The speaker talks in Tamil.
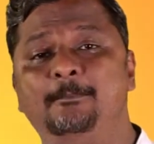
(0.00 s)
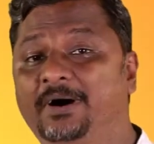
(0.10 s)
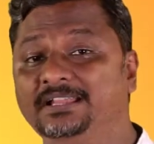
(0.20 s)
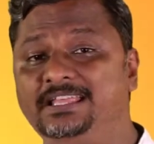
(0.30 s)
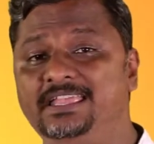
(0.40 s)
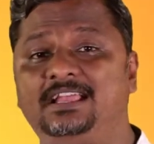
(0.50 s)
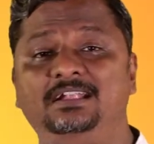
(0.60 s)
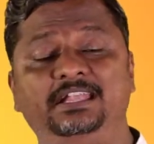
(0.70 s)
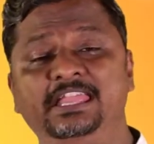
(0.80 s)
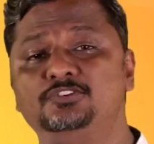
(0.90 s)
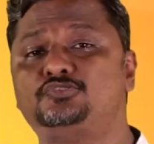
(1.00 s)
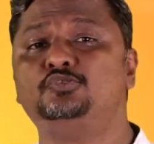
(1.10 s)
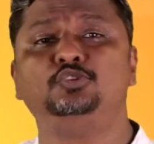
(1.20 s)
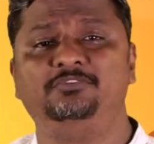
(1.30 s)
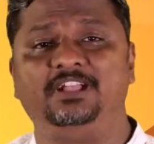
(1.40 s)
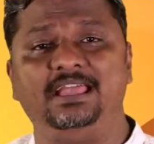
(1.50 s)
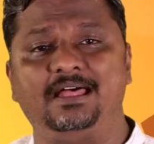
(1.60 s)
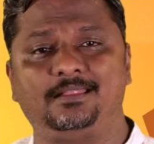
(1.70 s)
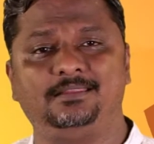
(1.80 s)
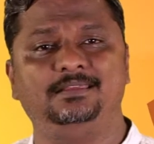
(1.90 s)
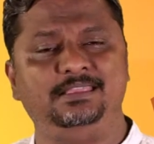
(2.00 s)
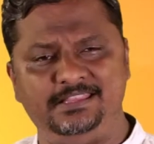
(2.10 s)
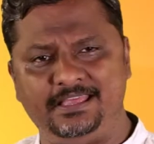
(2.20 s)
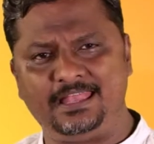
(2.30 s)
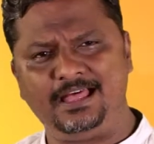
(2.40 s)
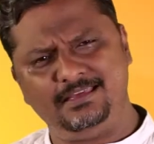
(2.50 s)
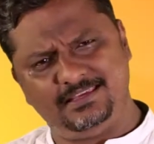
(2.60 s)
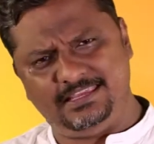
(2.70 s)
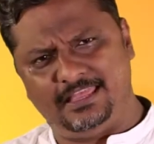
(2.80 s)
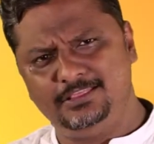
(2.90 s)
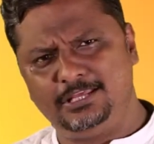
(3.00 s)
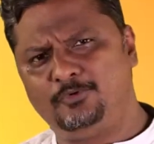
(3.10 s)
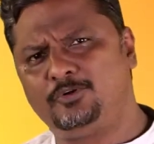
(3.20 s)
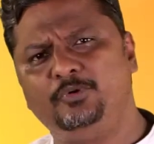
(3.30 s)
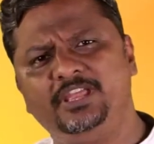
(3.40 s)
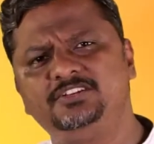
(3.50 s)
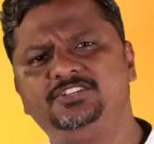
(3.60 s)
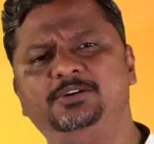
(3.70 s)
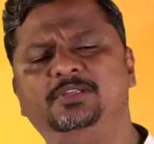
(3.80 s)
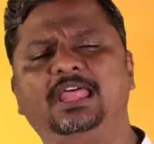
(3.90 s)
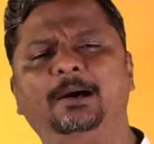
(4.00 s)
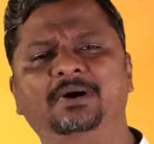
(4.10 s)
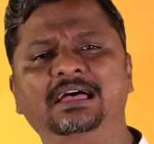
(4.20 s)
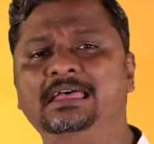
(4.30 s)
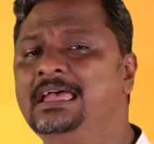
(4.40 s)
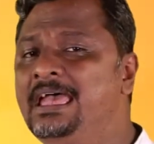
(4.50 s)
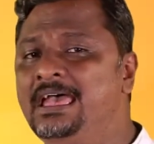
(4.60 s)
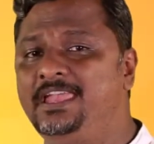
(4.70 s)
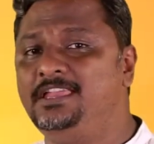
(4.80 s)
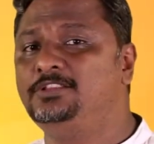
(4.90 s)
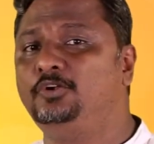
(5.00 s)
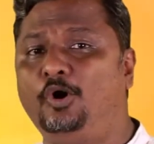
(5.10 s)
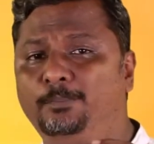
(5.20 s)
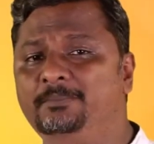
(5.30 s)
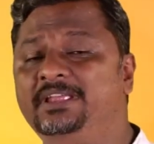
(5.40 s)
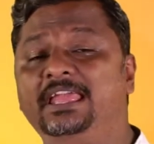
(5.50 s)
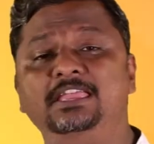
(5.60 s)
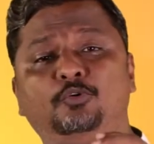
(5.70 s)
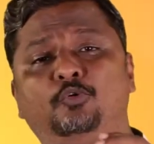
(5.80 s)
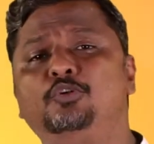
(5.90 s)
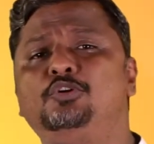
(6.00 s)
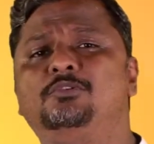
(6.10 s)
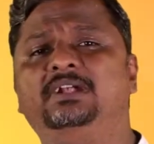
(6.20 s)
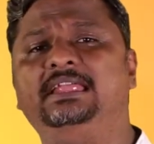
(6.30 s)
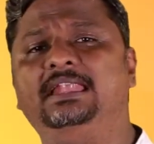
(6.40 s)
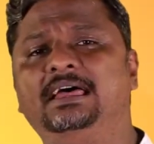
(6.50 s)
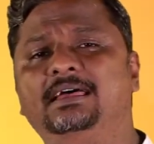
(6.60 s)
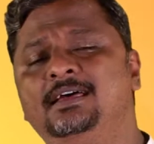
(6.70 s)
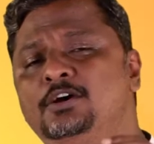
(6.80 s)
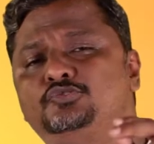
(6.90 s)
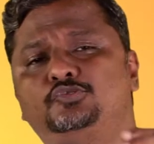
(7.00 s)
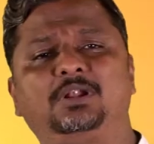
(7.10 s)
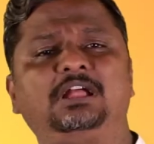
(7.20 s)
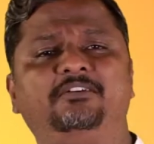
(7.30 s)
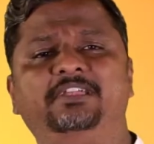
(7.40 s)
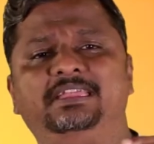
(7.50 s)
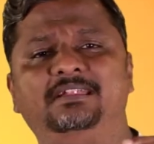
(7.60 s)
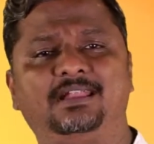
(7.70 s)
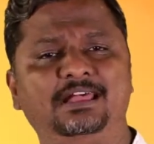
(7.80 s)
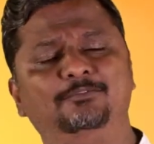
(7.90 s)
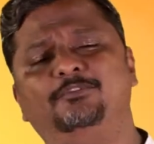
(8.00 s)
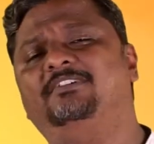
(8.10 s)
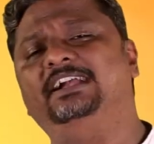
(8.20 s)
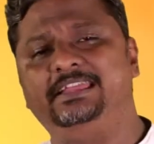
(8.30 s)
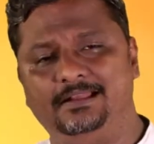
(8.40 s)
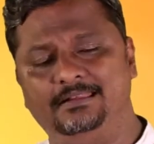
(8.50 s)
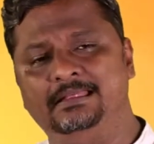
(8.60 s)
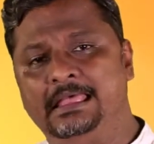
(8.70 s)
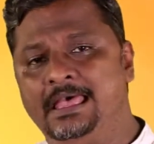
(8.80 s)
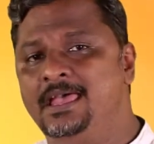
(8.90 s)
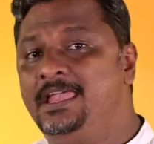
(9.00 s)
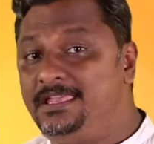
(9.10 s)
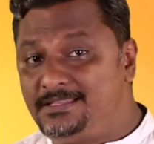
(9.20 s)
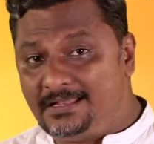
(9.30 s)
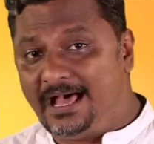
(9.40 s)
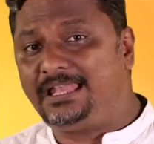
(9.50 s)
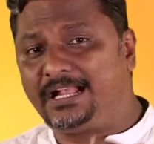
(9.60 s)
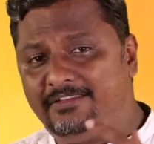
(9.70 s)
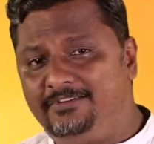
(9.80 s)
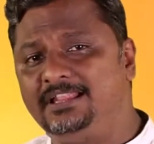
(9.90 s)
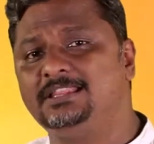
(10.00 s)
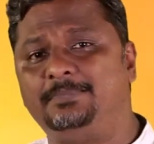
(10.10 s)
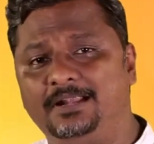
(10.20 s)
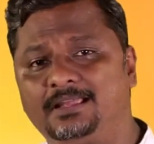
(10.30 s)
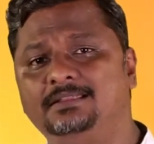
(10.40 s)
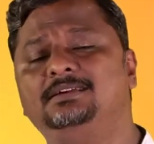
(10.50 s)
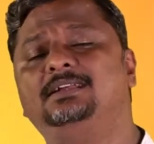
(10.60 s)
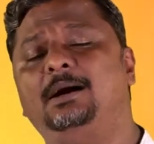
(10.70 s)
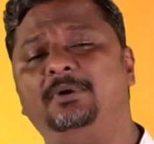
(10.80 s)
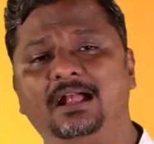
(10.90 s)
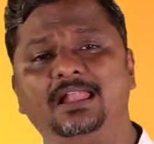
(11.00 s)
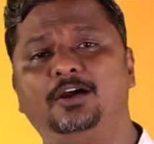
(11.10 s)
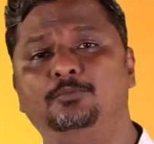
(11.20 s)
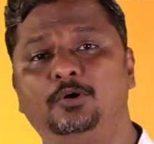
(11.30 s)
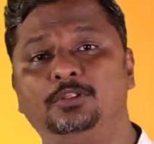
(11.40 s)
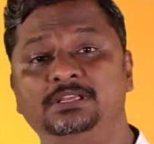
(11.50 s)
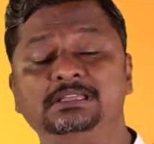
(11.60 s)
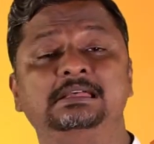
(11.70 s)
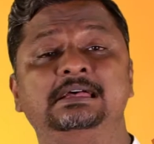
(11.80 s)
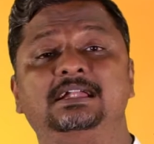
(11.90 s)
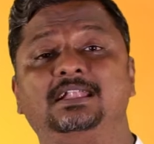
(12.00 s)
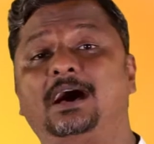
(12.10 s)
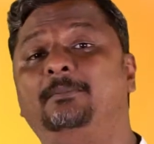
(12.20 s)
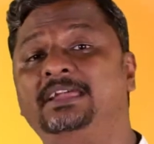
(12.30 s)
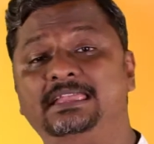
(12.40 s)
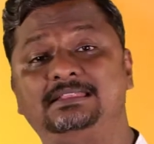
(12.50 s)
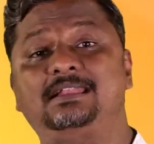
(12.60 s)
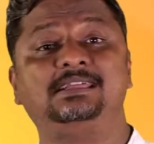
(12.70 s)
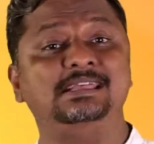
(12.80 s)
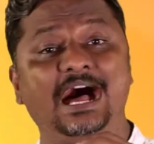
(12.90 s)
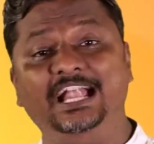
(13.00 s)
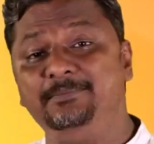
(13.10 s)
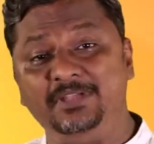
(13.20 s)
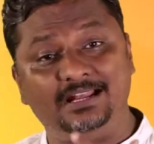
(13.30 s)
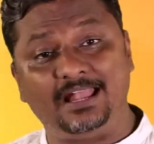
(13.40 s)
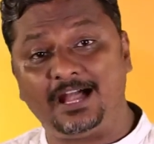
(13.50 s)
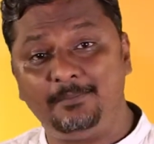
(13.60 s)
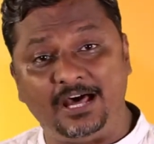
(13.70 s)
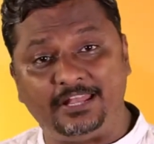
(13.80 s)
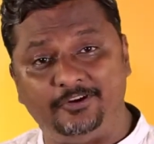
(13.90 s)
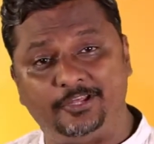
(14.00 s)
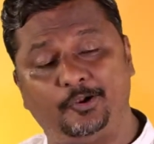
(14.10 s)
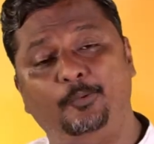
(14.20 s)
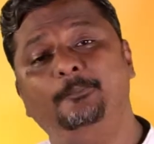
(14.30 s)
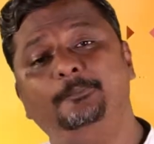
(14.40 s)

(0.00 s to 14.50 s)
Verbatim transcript: பந்தயம் கட்டி சூது விளையாடுறது இதையெல்லாம் எந்த ஒரு முயற்சியும் இல்லாமல் இந்த டோப்பமினை குறுக்கு வழியில் சுரக்க வைக்கின்ற வழிகள் இது நாளடைவில் இந்த பழக்கத்துக்கு நாம் ஆளாகும் பொழுது நாம் இதற்கு அடிமைகளாக மாறிவிடுகிறோம்